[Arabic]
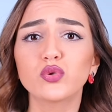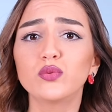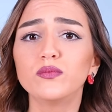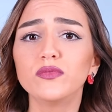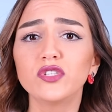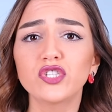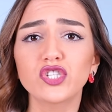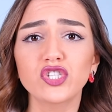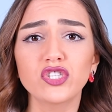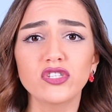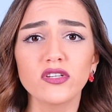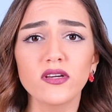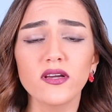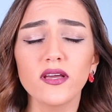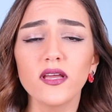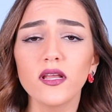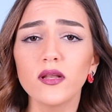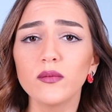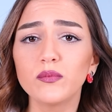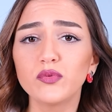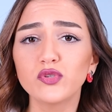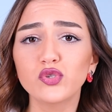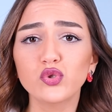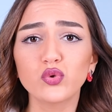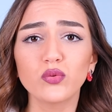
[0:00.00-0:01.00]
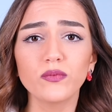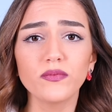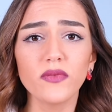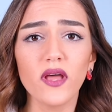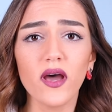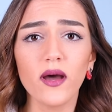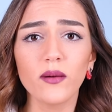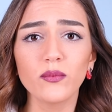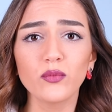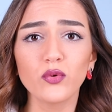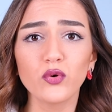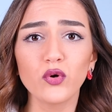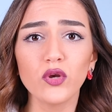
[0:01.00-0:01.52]
بنشتغل بشو
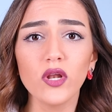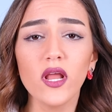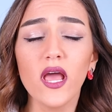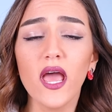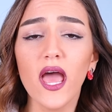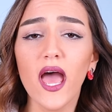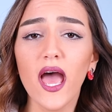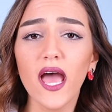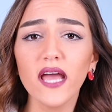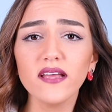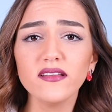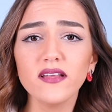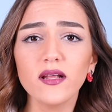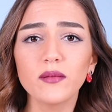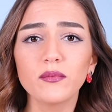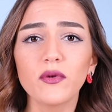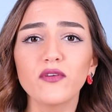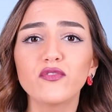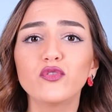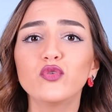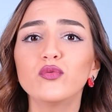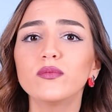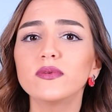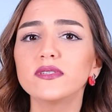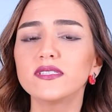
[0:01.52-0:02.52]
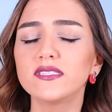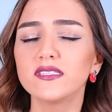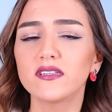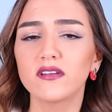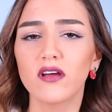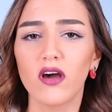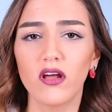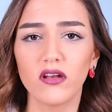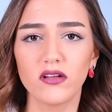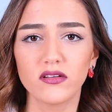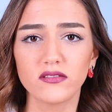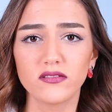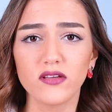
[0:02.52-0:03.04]
بنعمل هذا المفهوم كثير
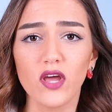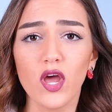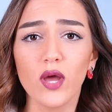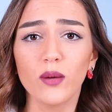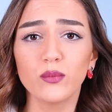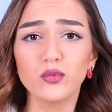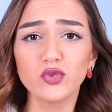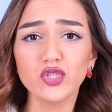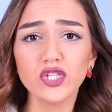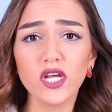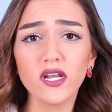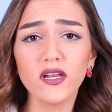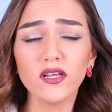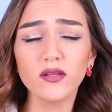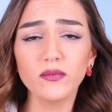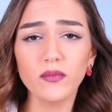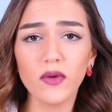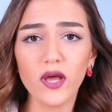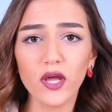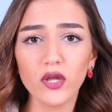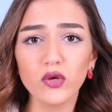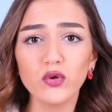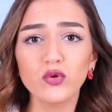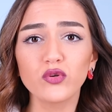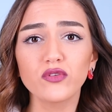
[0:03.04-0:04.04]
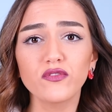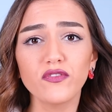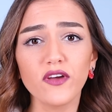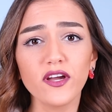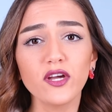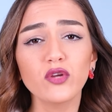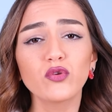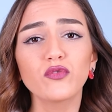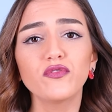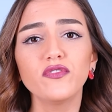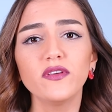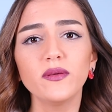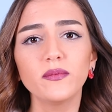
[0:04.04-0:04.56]
غلط مجرد ما انه
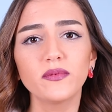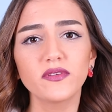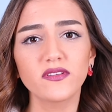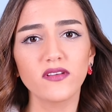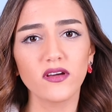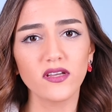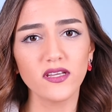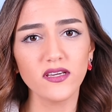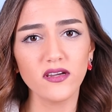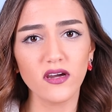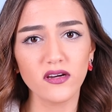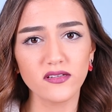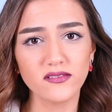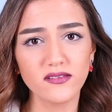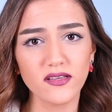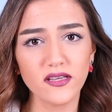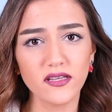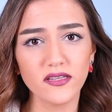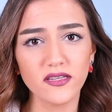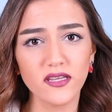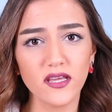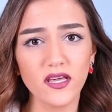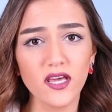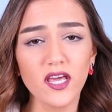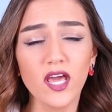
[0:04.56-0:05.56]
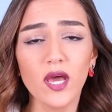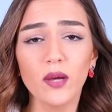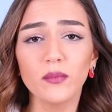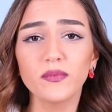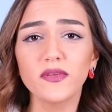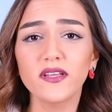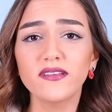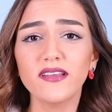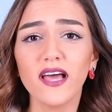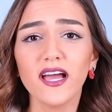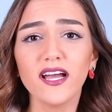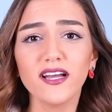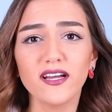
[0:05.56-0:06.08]
تفكروا فيه بطريقه ثانيه
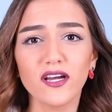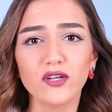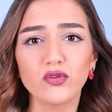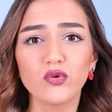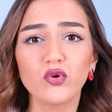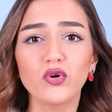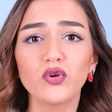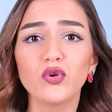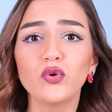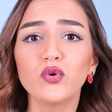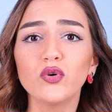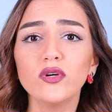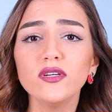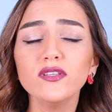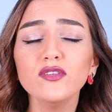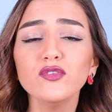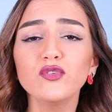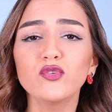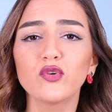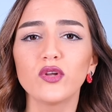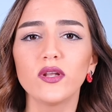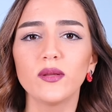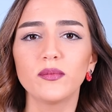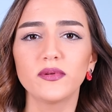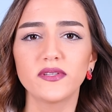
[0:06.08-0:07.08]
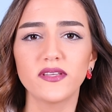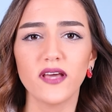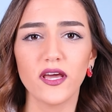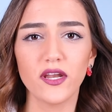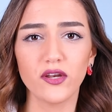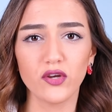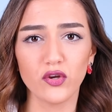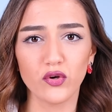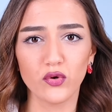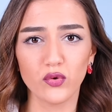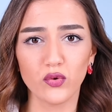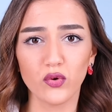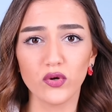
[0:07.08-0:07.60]
بتتاكدوا انه انتم اللي
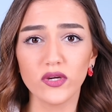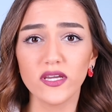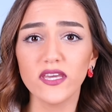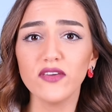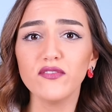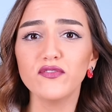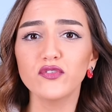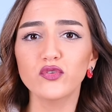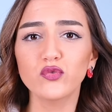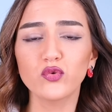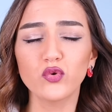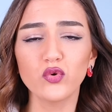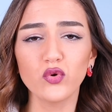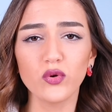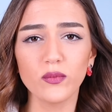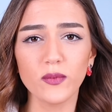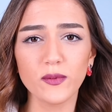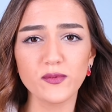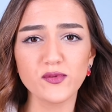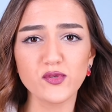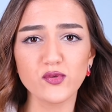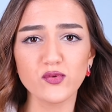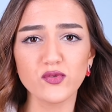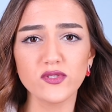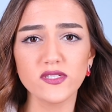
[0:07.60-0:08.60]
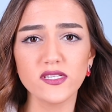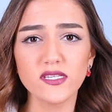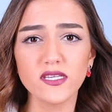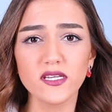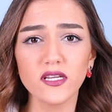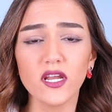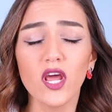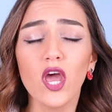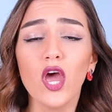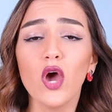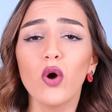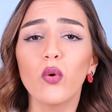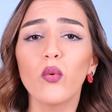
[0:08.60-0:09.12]
بتقرروا كيف تكونوا مبسوطين
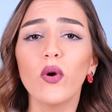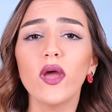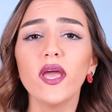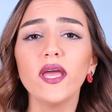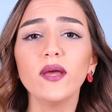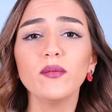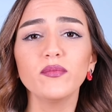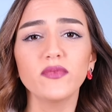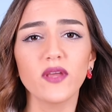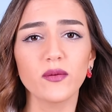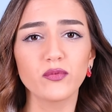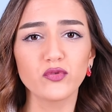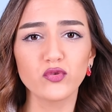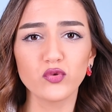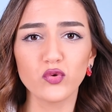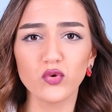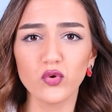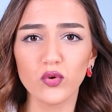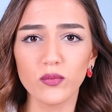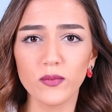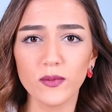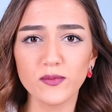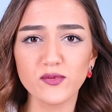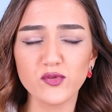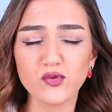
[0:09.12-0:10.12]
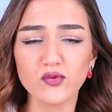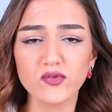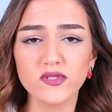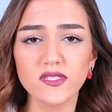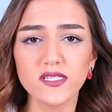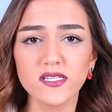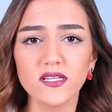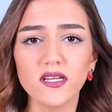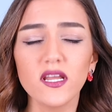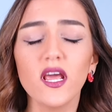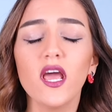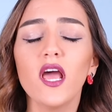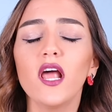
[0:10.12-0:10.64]
وامتى بتكونوا مبسوطين
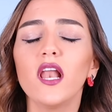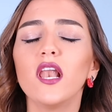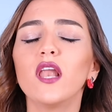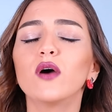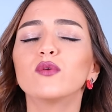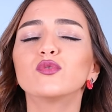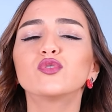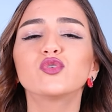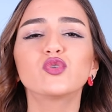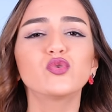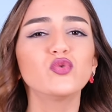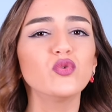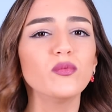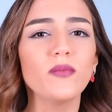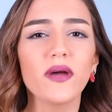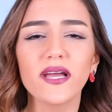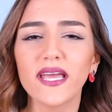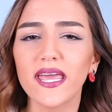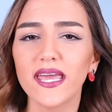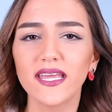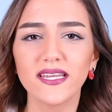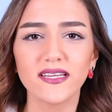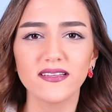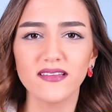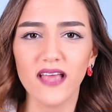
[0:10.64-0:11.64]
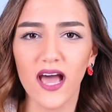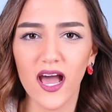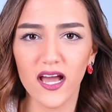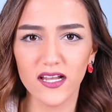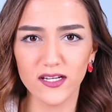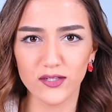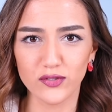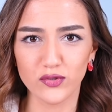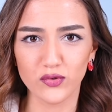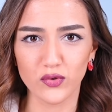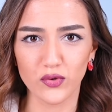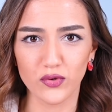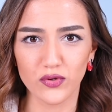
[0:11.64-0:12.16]
مبسوطين لو شو ما كانت
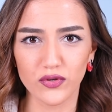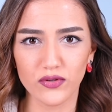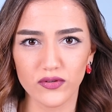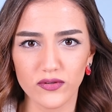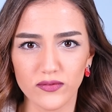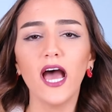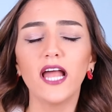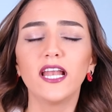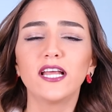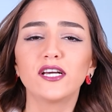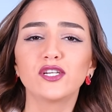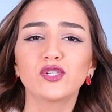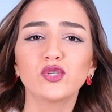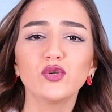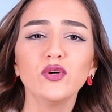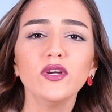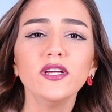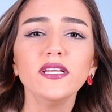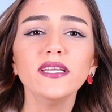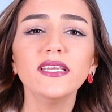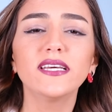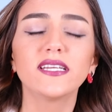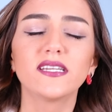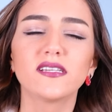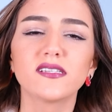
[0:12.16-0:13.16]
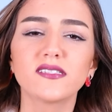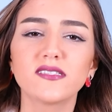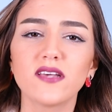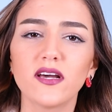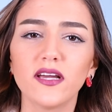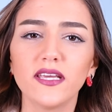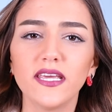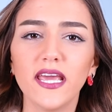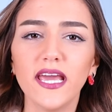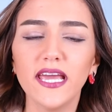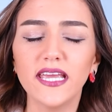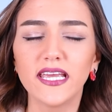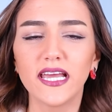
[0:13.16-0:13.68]
حالتكم هلا شو هن
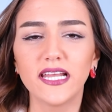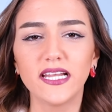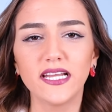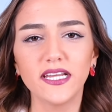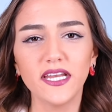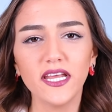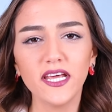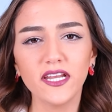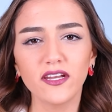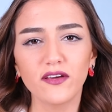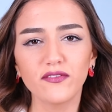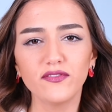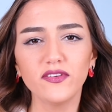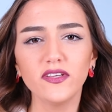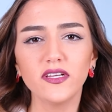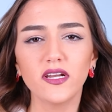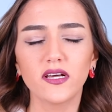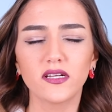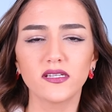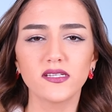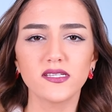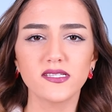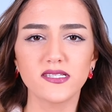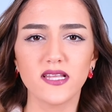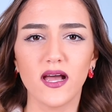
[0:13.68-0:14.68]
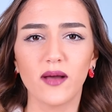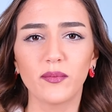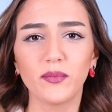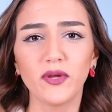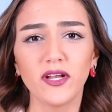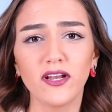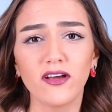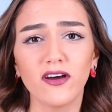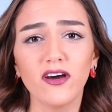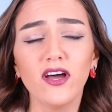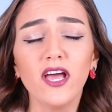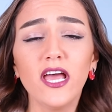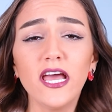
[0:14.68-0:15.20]
النصايح يلي نحن فينا
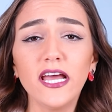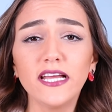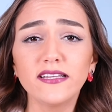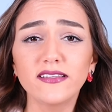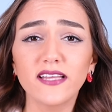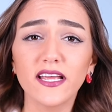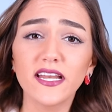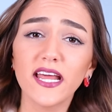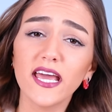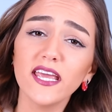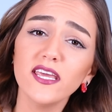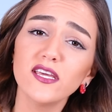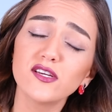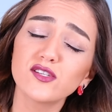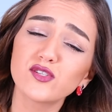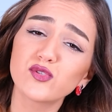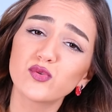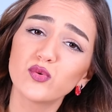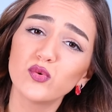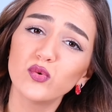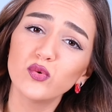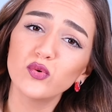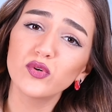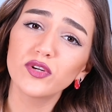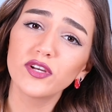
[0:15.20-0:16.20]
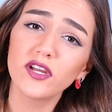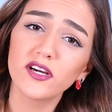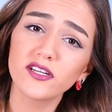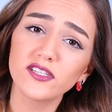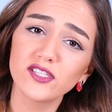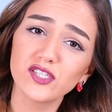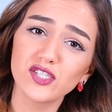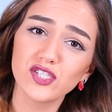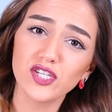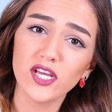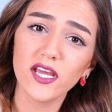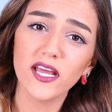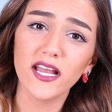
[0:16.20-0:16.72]
نستعملها تنغير سلوكنا
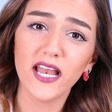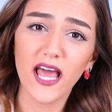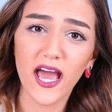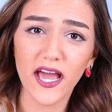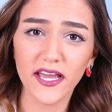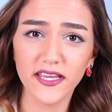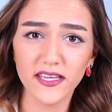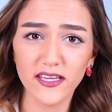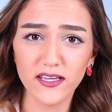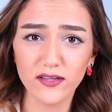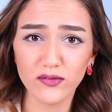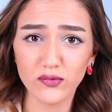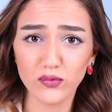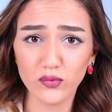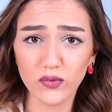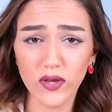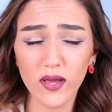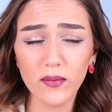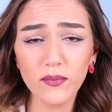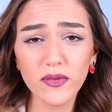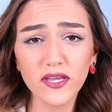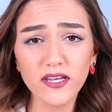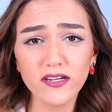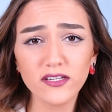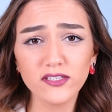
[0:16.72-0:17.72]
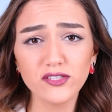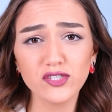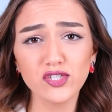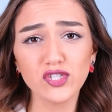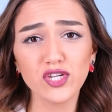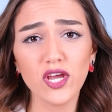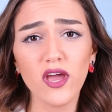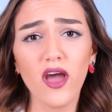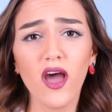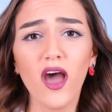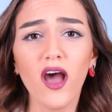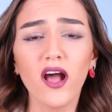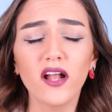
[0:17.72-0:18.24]
تجاه الحياه وكمان
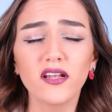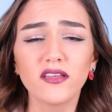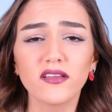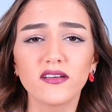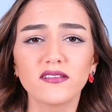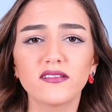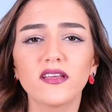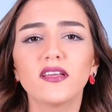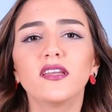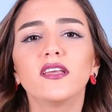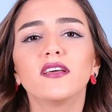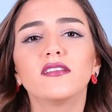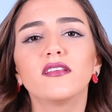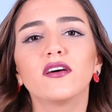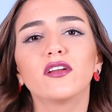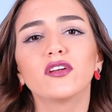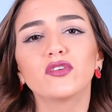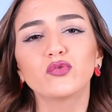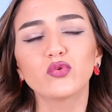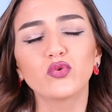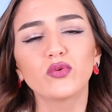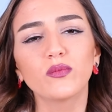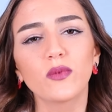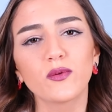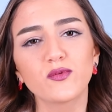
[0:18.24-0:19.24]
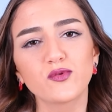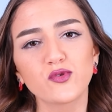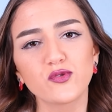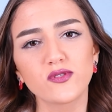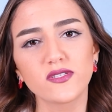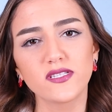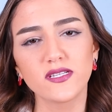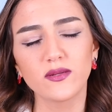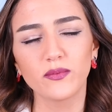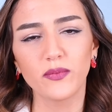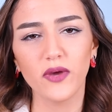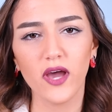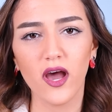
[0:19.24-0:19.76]
تجاه حالنا تنقدر نكون
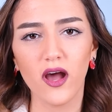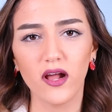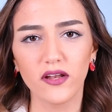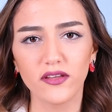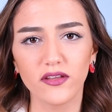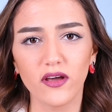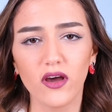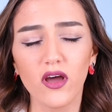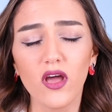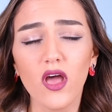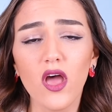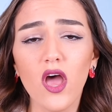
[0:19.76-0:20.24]
مبسوطين بحالنا